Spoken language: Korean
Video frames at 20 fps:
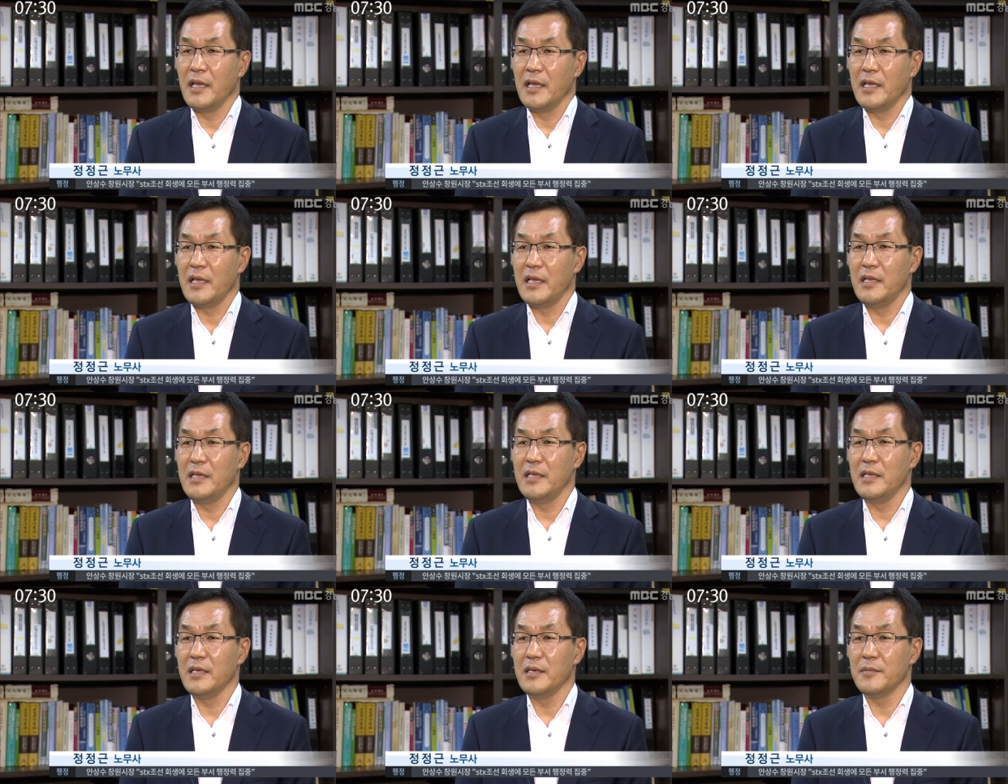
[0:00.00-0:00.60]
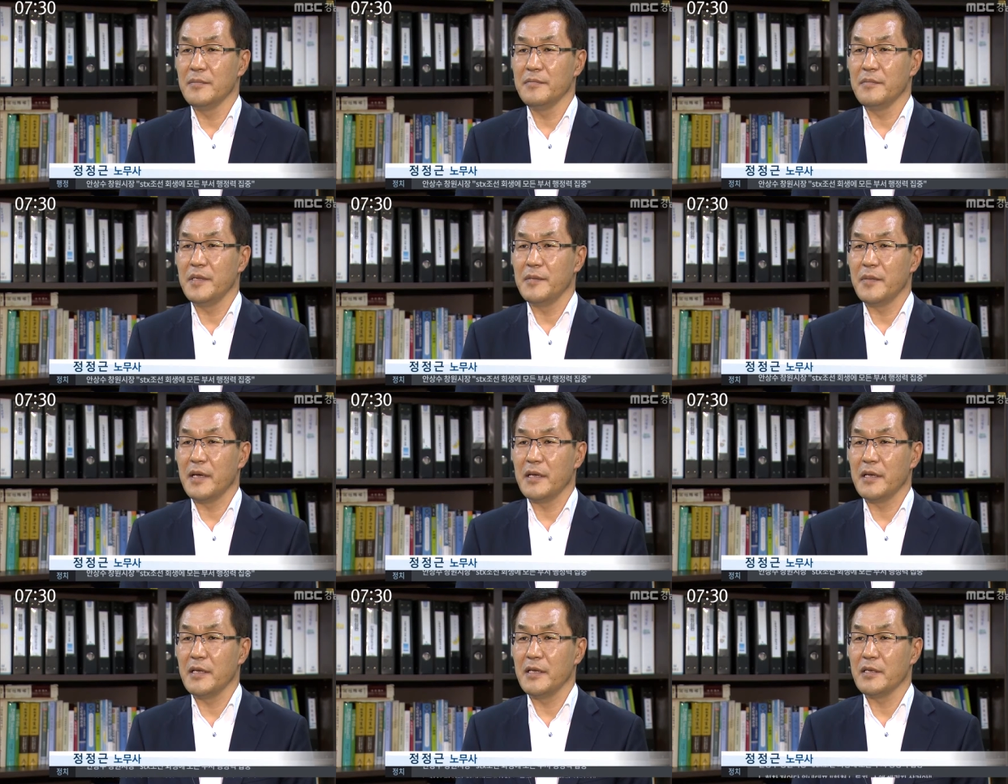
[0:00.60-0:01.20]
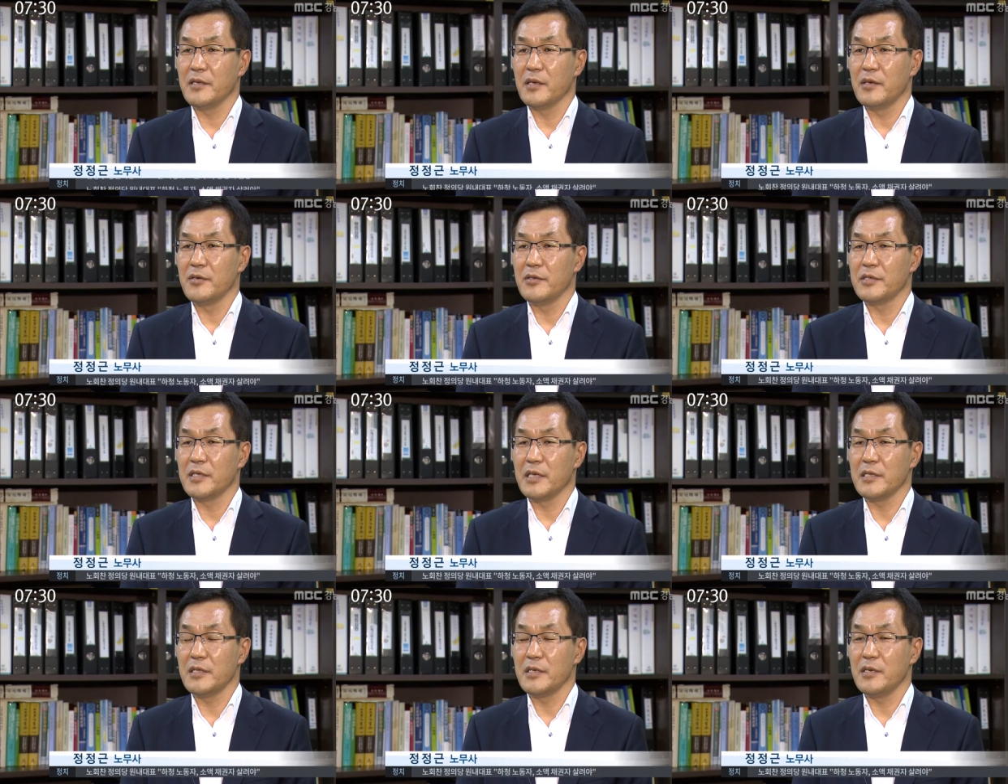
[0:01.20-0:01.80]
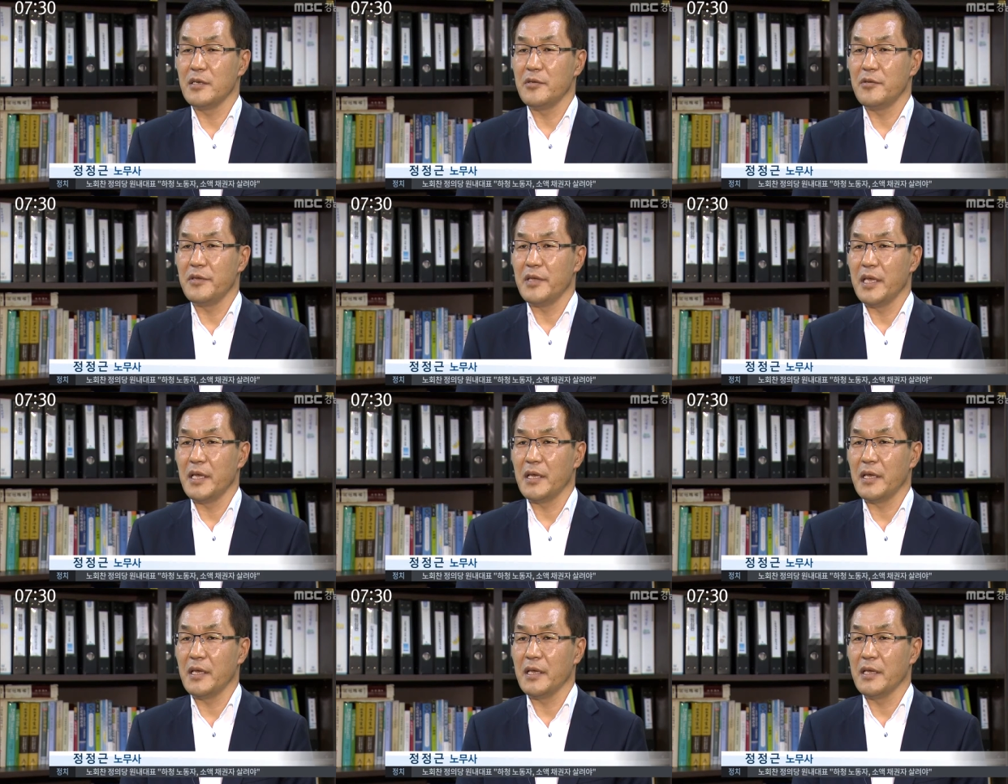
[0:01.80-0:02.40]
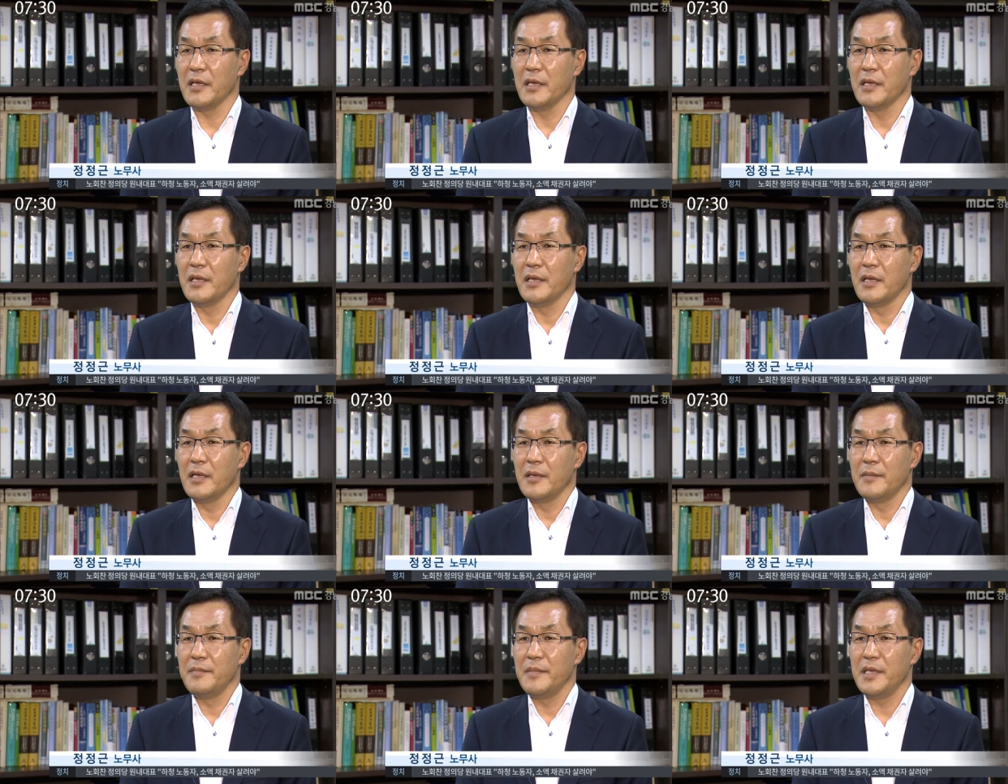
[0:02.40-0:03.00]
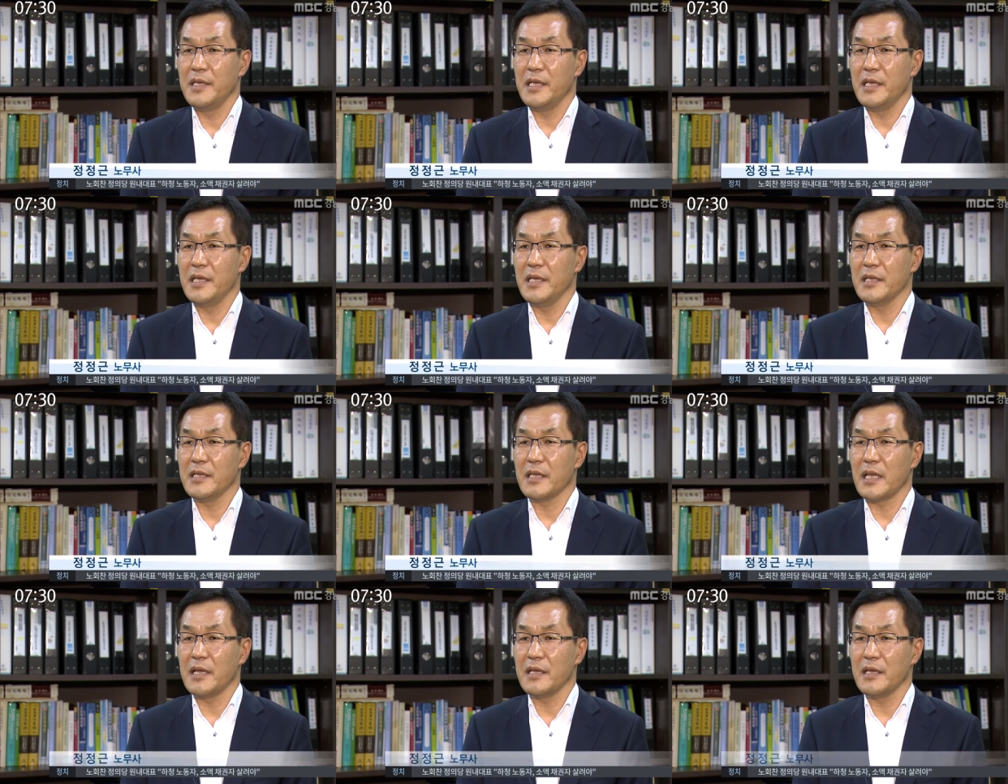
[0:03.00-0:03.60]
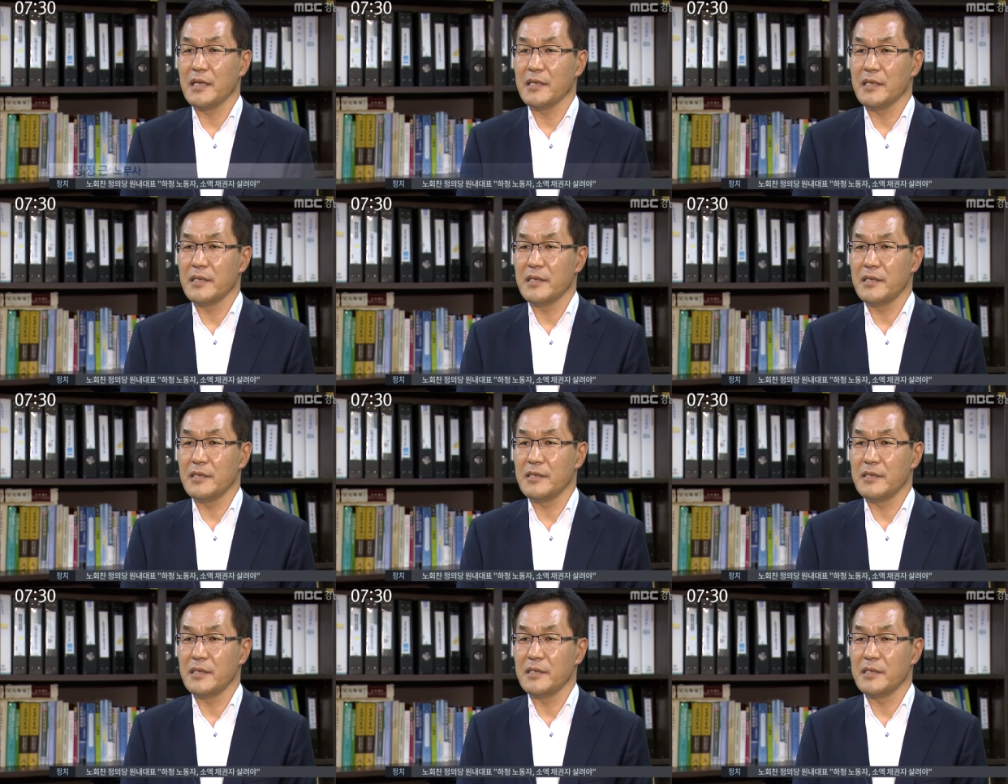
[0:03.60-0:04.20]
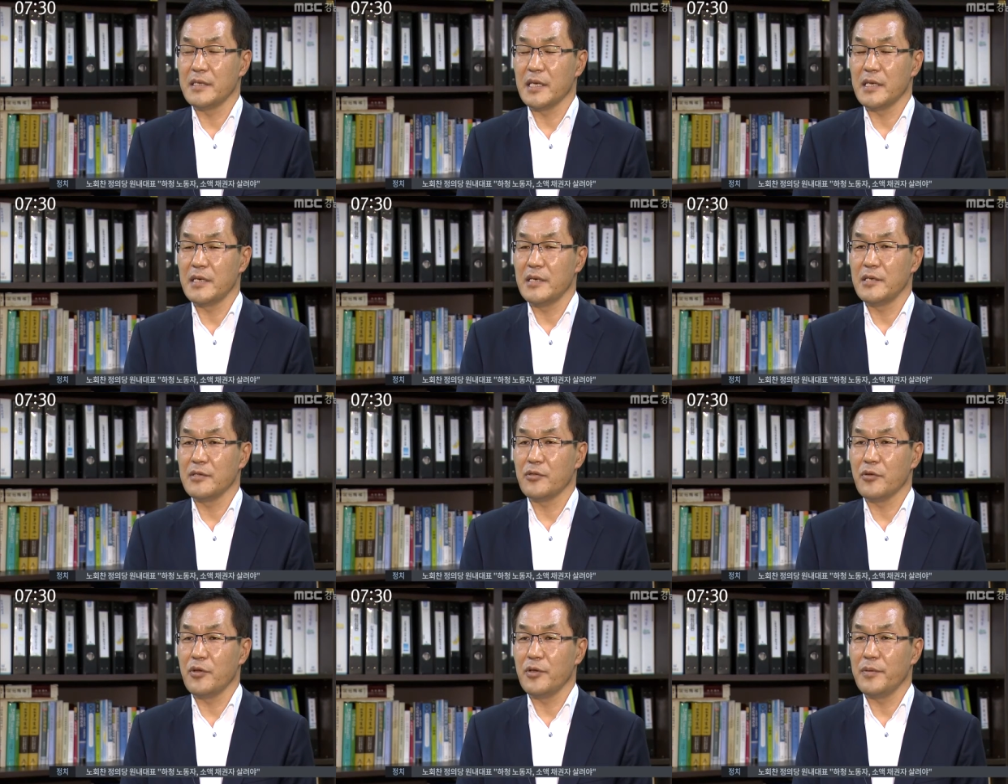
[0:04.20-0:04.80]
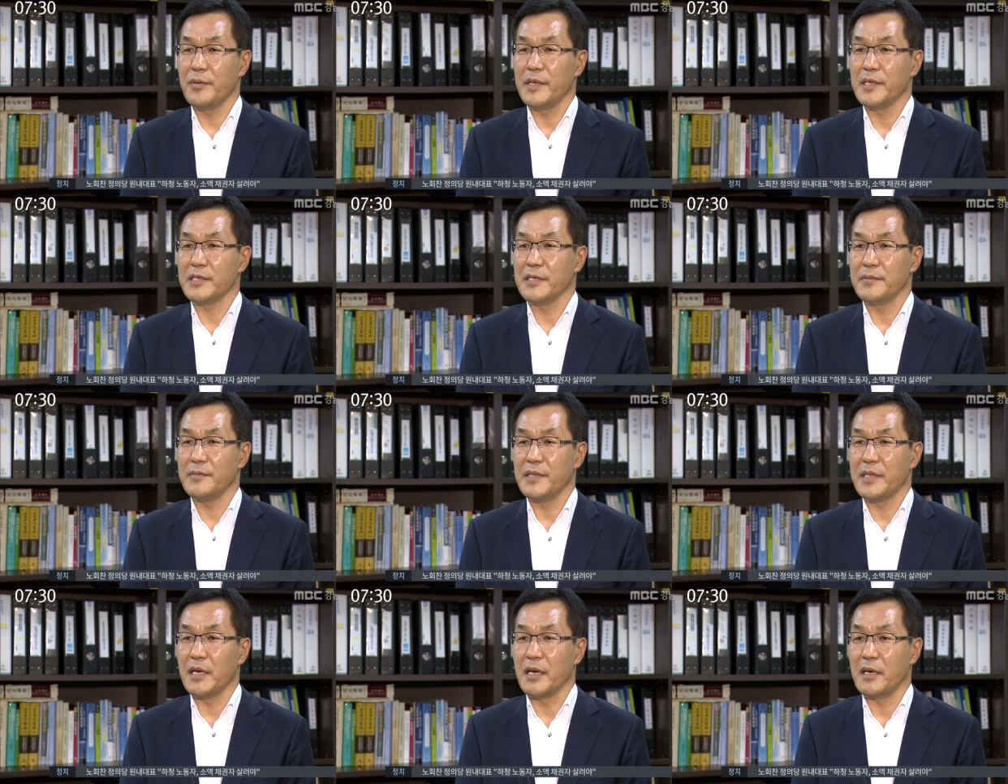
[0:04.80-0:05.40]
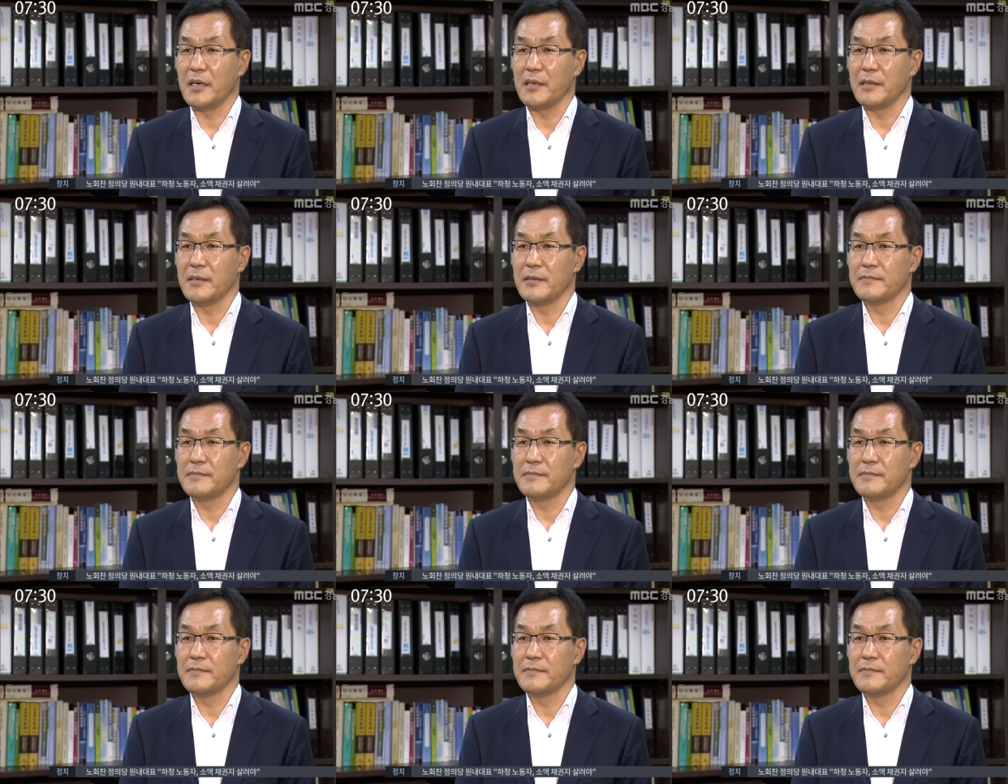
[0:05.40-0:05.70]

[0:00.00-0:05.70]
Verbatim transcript: 1년 미만의 근로자들을 위해 미리 당겨서는 연차를 도입했습니다.